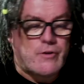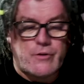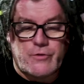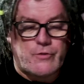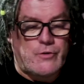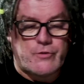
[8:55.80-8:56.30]

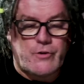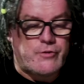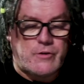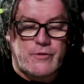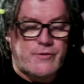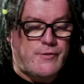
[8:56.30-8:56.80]
że
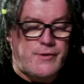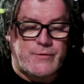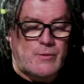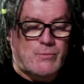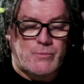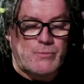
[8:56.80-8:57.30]
Żydzi nie
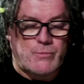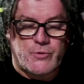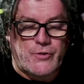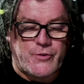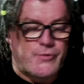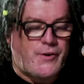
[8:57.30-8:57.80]
wiem,
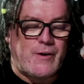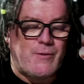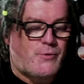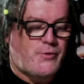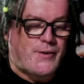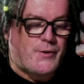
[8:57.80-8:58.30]
rządzą
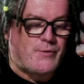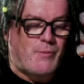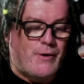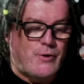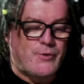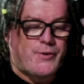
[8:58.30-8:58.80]
całym światowym
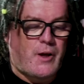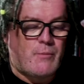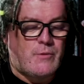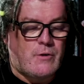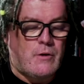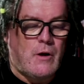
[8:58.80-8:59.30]

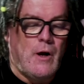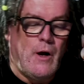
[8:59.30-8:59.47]
majątkiem i,